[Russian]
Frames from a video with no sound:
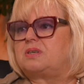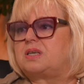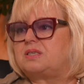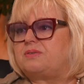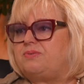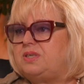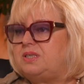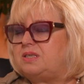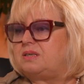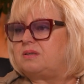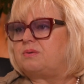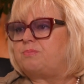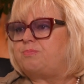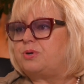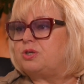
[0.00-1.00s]

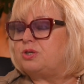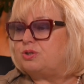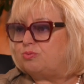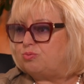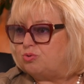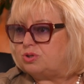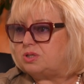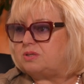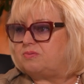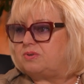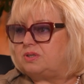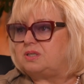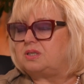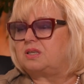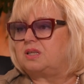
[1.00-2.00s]
развития производства
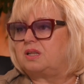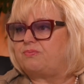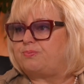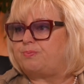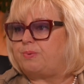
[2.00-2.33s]
в